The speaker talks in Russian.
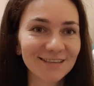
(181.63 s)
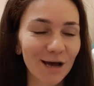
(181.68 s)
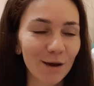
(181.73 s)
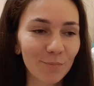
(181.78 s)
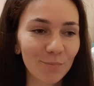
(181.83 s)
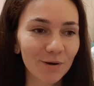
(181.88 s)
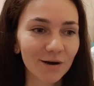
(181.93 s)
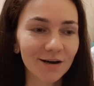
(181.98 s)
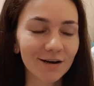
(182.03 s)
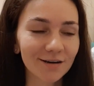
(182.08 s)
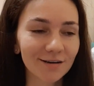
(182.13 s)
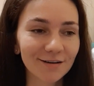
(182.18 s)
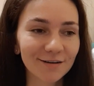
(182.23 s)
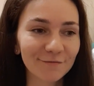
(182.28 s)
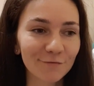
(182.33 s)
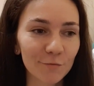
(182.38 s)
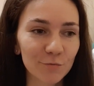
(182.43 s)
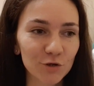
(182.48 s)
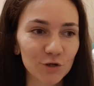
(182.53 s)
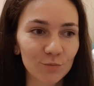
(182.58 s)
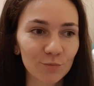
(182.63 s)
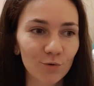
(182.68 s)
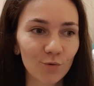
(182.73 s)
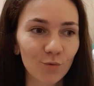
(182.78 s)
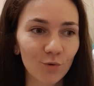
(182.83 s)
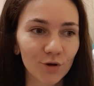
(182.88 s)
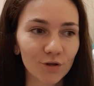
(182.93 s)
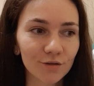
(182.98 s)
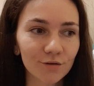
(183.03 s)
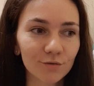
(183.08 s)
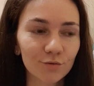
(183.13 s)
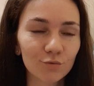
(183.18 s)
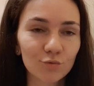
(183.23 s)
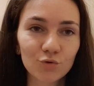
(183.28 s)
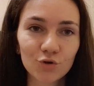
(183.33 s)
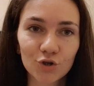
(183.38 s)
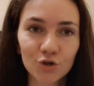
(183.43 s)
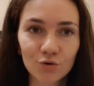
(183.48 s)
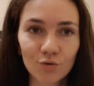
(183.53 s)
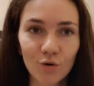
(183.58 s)
запах. В общем, он
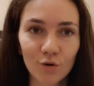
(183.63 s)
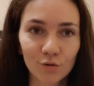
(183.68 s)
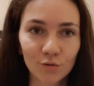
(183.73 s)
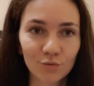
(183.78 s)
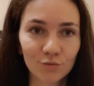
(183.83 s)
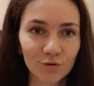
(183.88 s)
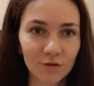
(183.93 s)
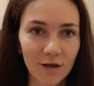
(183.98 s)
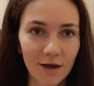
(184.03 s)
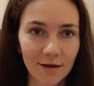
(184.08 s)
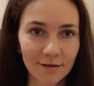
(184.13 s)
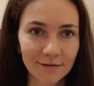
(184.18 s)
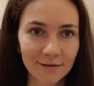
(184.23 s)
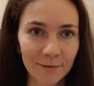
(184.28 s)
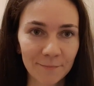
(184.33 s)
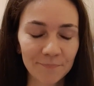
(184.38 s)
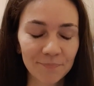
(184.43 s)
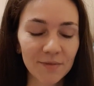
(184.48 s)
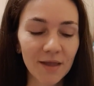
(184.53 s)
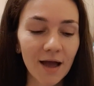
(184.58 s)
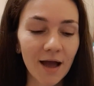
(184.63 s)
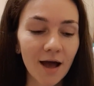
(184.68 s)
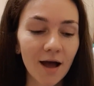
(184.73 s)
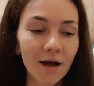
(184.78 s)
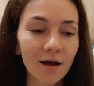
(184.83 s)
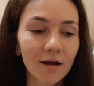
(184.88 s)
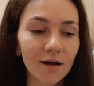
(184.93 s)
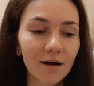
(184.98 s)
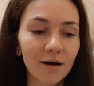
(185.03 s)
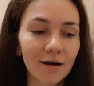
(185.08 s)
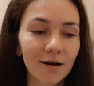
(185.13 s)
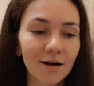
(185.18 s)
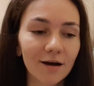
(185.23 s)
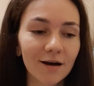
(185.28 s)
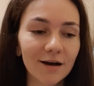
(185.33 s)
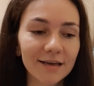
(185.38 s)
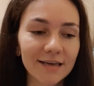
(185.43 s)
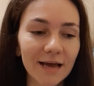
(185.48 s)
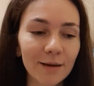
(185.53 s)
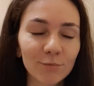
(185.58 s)
ушел куда-то.
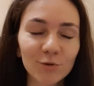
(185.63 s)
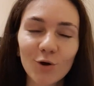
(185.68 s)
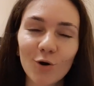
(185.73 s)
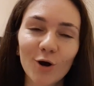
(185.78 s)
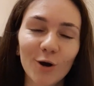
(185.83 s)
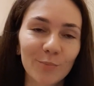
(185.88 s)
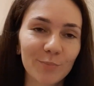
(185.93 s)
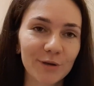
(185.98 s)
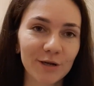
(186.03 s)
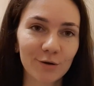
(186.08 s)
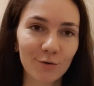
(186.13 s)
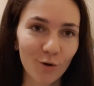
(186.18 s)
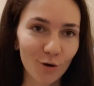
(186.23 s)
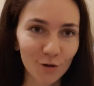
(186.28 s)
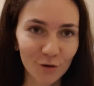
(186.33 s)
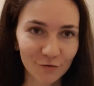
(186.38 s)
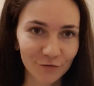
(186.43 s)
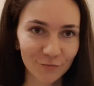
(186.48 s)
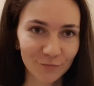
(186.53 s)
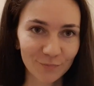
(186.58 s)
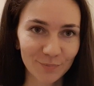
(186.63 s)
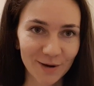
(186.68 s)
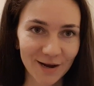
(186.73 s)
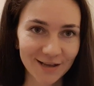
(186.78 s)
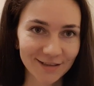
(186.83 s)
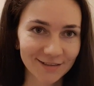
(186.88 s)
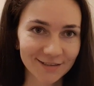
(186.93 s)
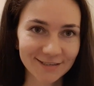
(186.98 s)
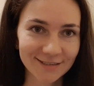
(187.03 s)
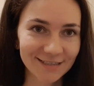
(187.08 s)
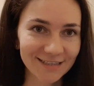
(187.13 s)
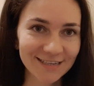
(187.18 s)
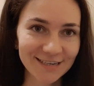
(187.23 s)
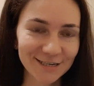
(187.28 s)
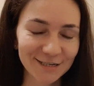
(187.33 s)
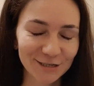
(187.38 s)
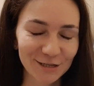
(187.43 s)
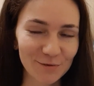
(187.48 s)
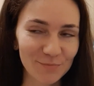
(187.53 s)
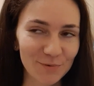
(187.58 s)
А, я много приколов про это
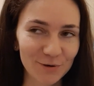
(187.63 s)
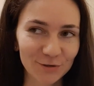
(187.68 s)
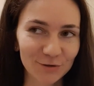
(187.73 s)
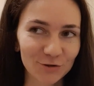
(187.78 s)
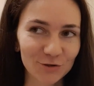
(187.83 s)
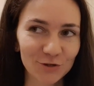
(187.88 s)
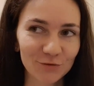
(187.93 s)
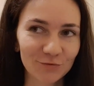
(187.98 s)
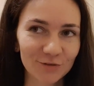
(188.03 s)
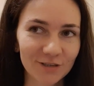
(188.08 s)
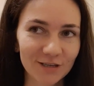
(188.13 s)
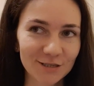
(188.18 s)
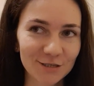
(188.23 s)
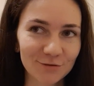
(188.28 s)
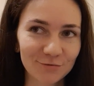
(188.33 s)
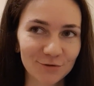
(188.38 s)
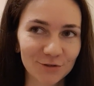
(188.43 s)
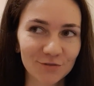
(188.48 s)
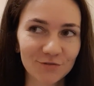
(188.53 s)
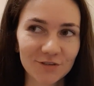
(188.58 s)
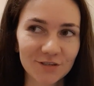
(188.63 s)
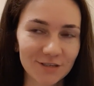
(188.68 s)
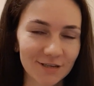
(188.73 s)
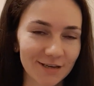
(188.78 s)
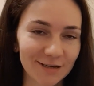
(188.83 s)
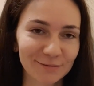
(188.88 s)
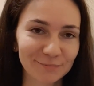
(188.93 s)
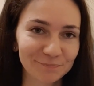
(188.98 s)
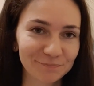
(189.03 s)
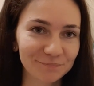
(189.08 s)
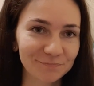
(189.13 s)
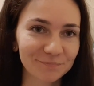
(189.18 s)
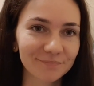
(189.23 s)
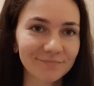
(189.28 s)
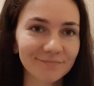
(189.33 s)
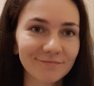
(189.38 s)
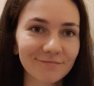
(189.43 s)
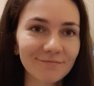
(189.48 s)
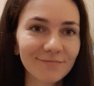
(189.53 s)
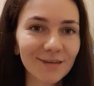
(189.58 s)
слышала, про то, что вот эти вот все
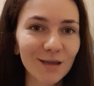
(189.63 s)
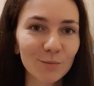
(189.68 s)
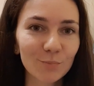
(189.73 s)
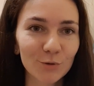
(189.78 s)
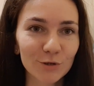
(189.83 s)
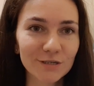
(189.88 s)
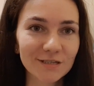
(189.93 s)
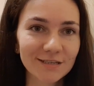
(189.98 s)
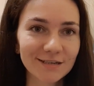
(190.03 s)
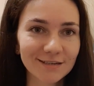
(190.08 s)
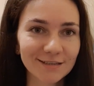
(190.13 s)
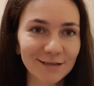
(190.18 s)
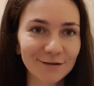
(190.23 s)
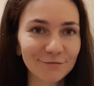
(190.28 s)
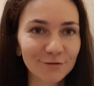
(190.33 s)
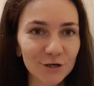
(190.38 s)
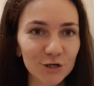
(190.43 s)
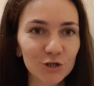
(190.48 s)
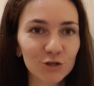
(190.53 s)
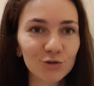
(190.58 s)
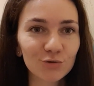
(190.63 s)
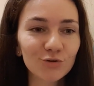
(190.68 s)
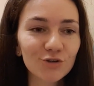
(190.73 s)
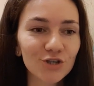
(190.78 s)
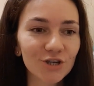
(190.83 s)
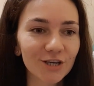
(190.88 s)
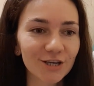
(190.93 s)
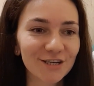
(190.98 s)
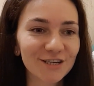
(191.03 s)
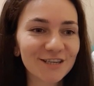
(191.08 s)
послеродовые штучки,